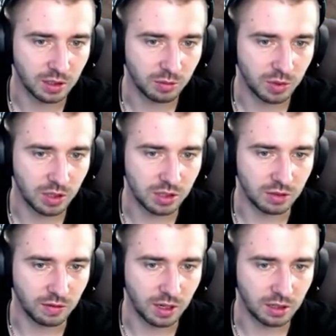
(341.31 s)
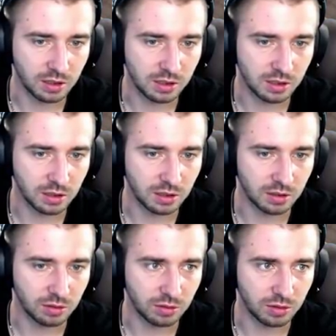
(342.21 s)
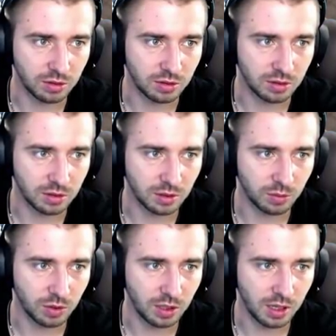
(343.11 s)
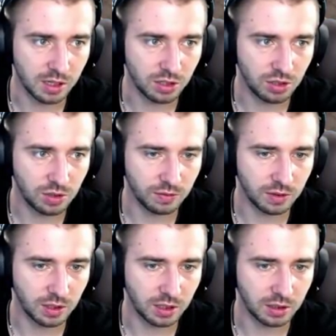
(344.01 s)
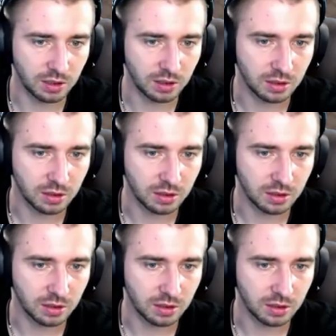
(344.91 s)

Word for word: Прежний варлок стоит, но ну, он намного ярче, чем вот этот.